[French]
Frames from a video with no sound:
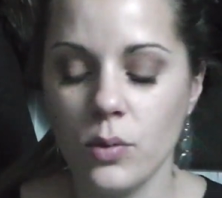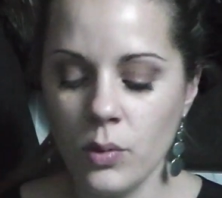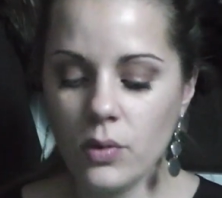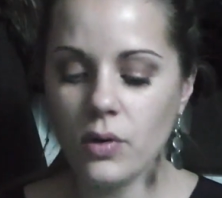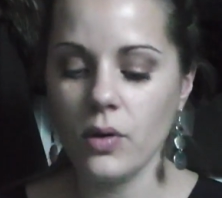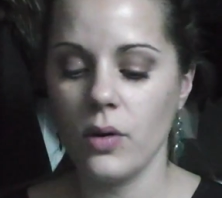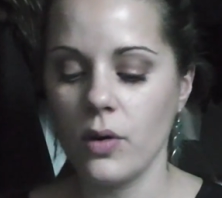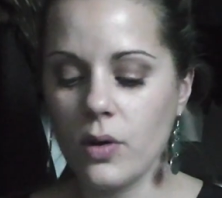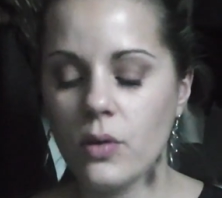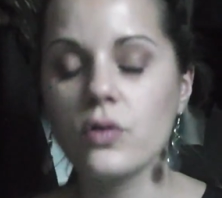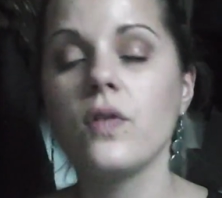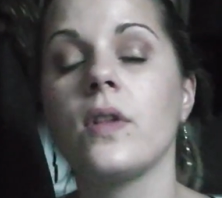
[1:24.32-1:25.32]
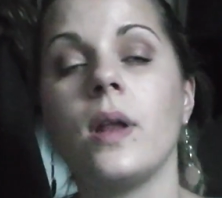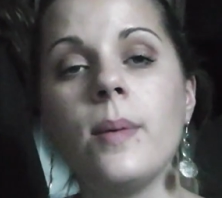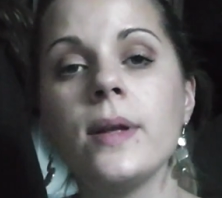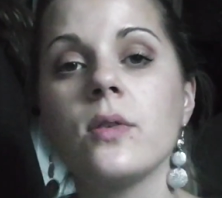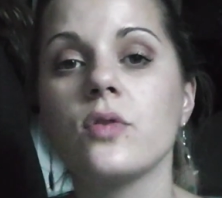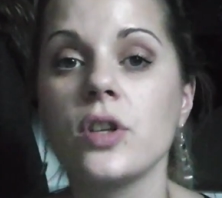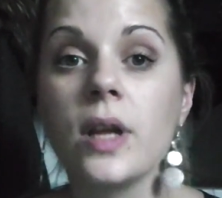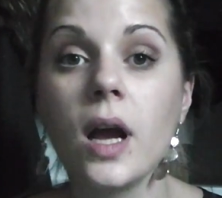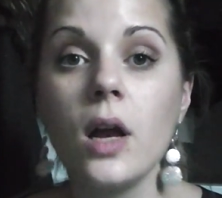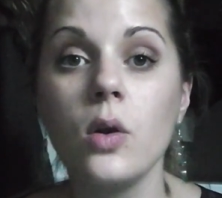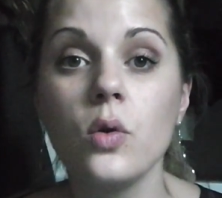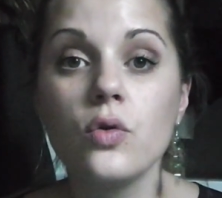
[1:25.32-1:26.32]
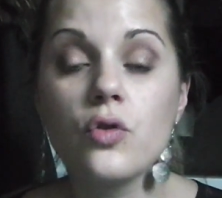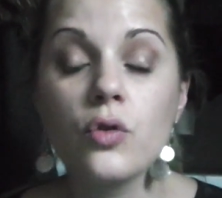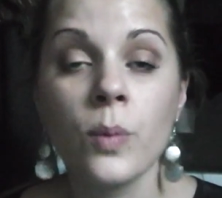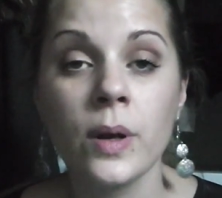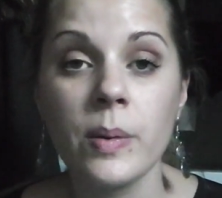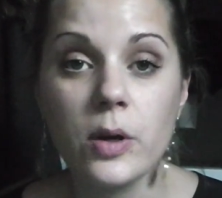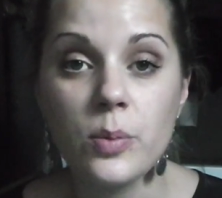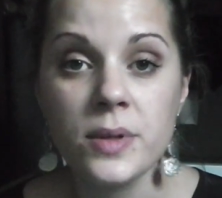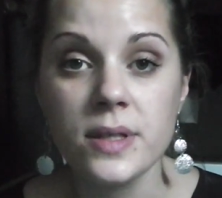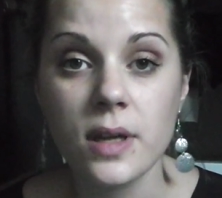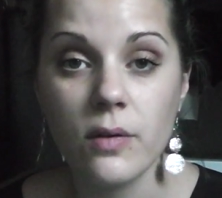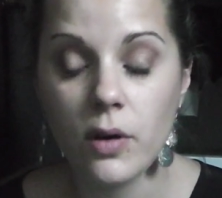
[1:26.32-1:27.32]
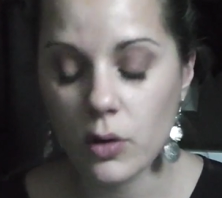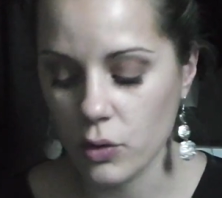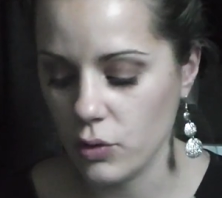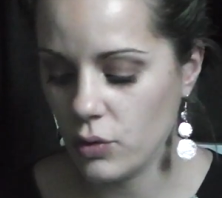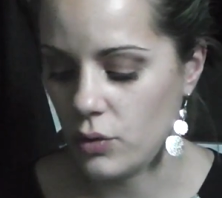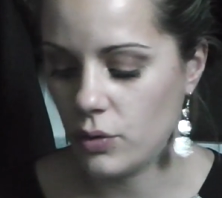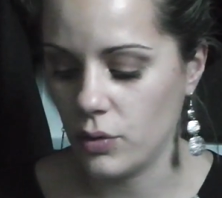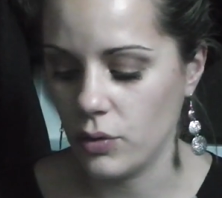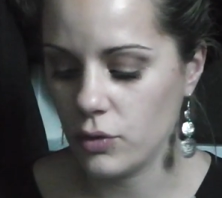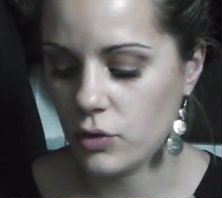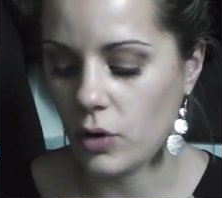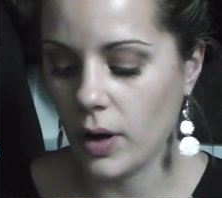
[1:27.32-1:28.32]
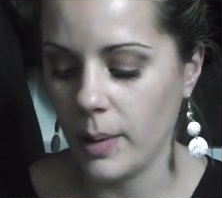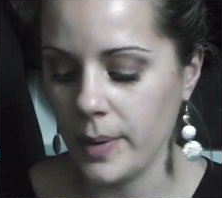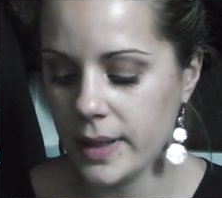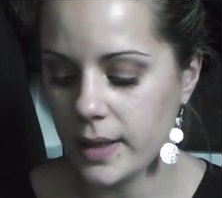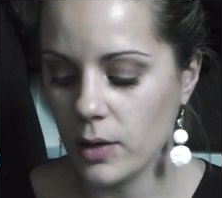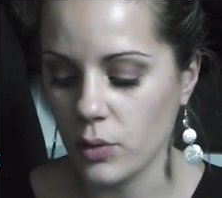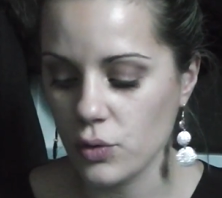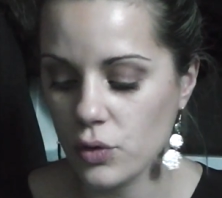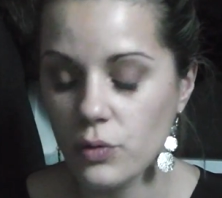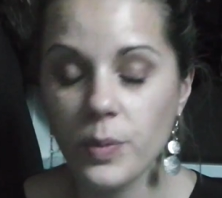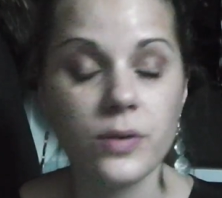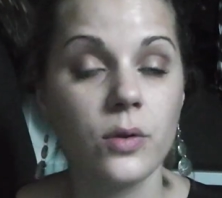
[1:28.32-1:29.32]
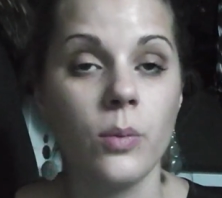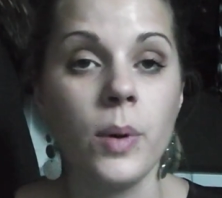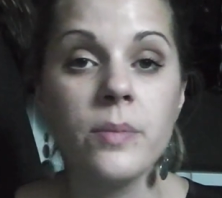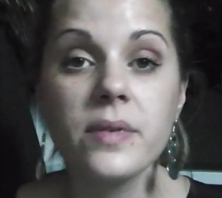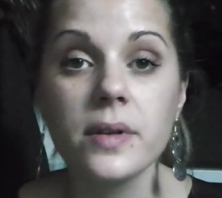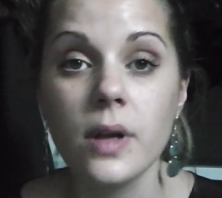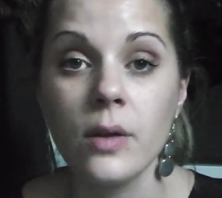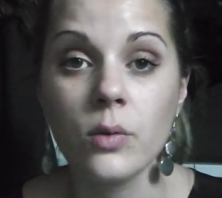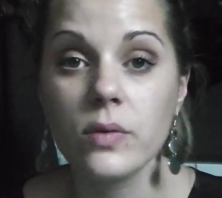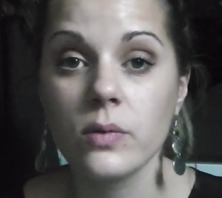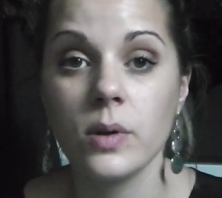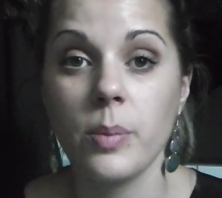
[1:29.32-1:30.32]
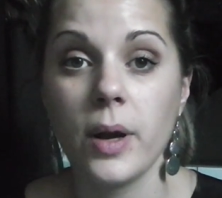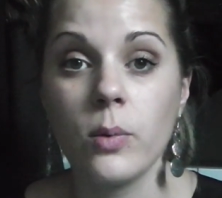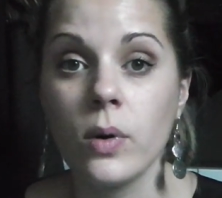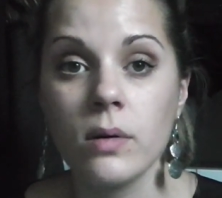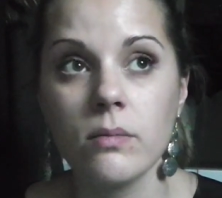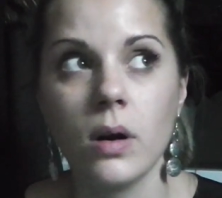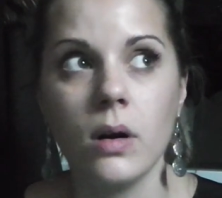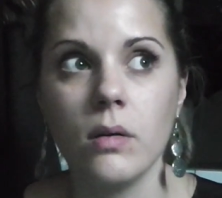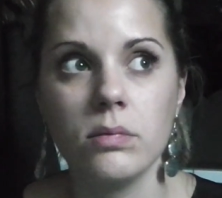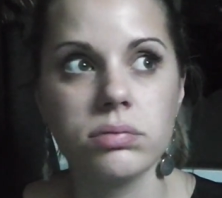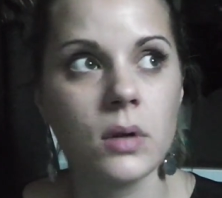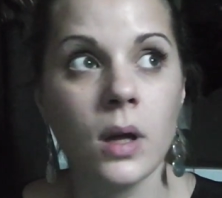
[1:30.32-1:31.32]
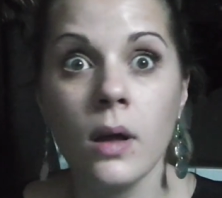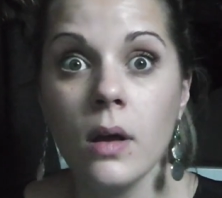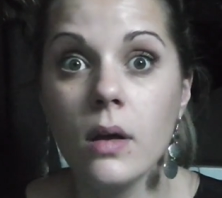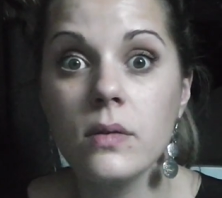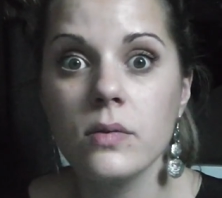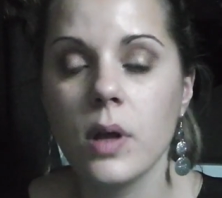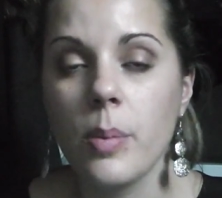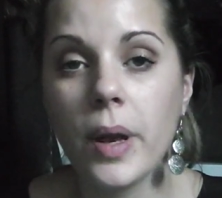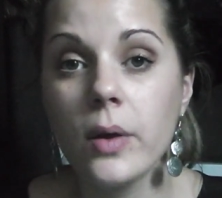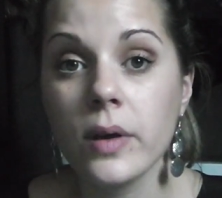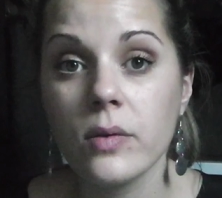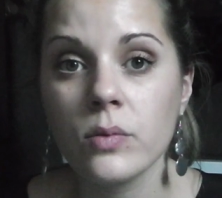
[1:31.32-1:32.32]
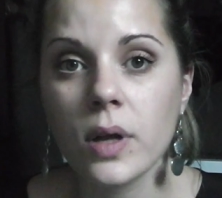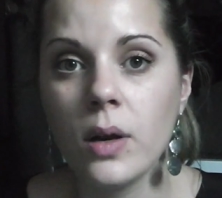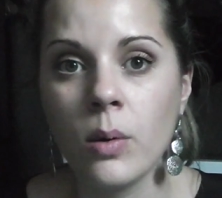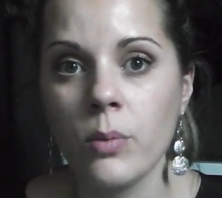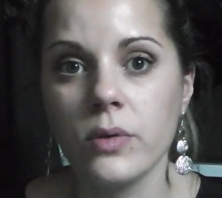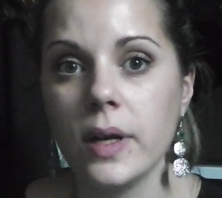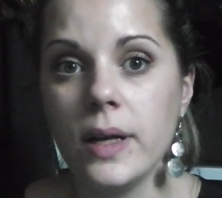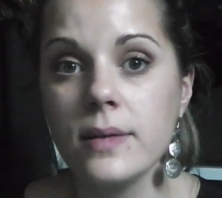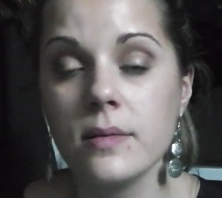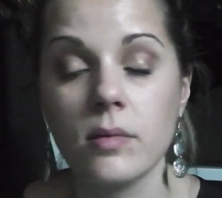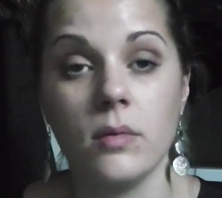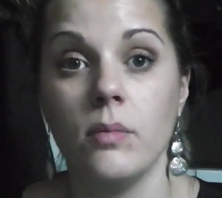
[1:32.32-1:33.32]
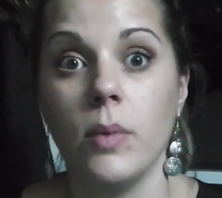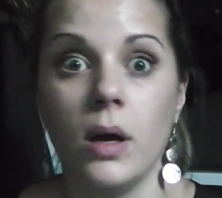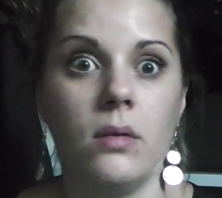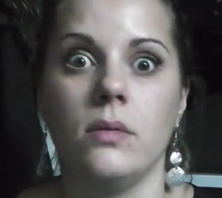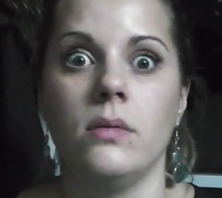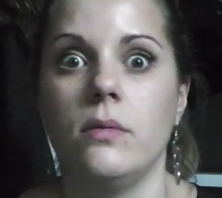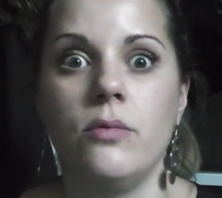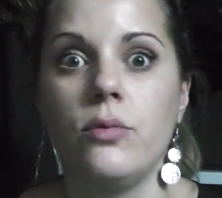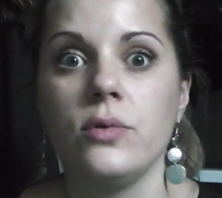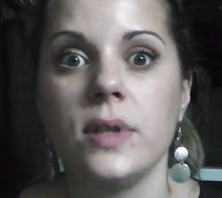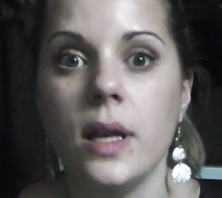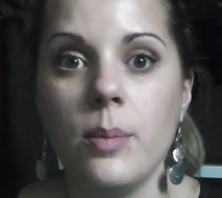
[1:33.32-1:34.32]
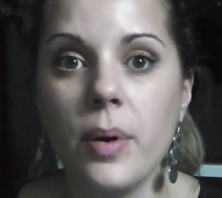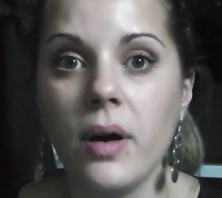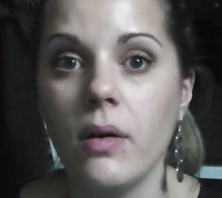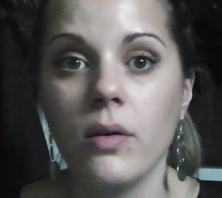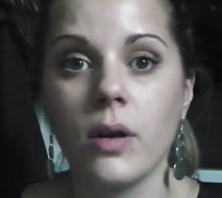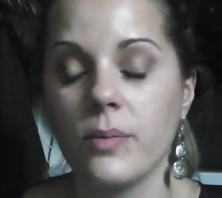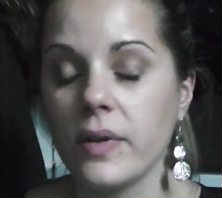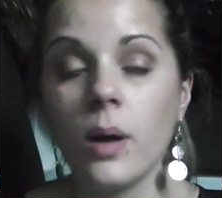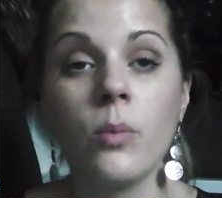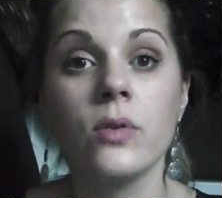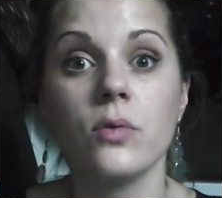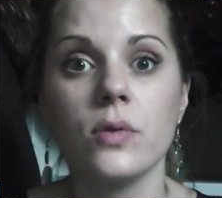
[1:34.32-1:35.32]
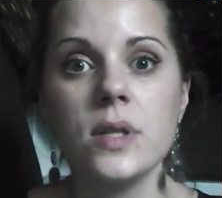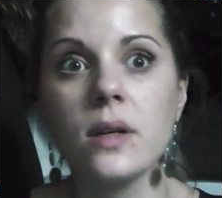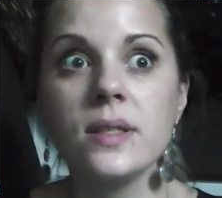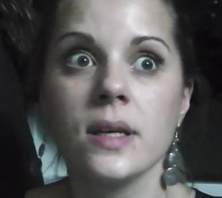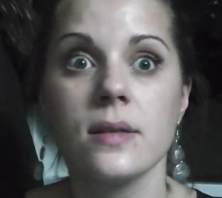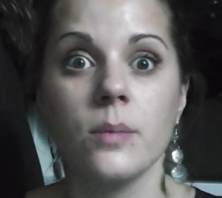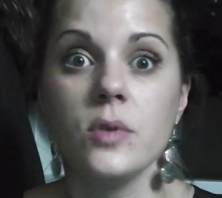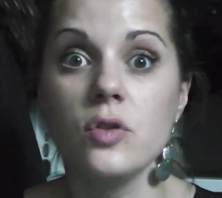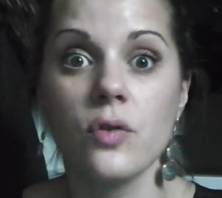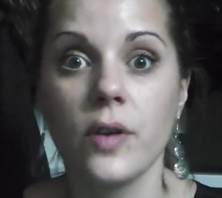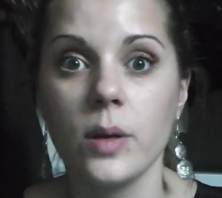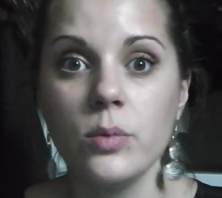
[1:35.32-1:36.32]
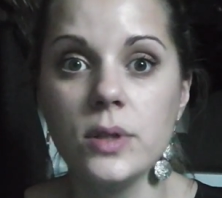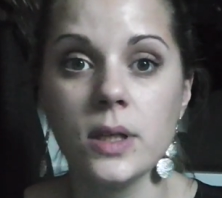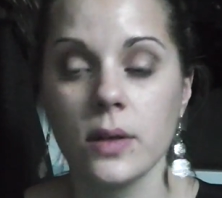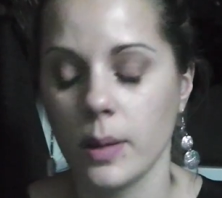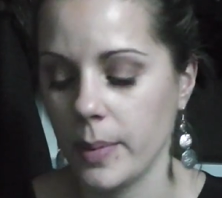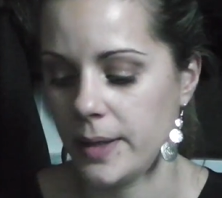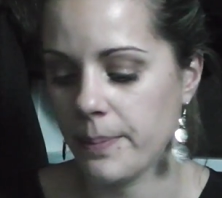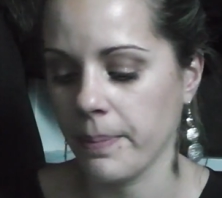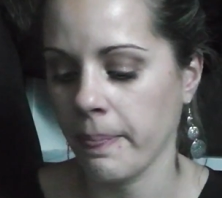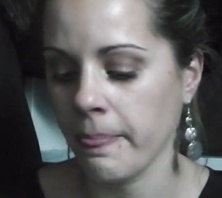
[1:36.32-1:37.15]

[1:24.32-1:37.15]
Donc, euh, quand je vais en Allemagne, en général, je demande à mes copines si elles veulent que je leur amène quelque chose, parce que même si à Nancy on n'est pas loin, bah, si vous n'avez pas l'occasion d'aller en Moselle-Est, euh, bah, vous n'y allez pas euh, comme ça, à moins de se dire tiens, samedi, je vais faire les boutiques en Allemagne.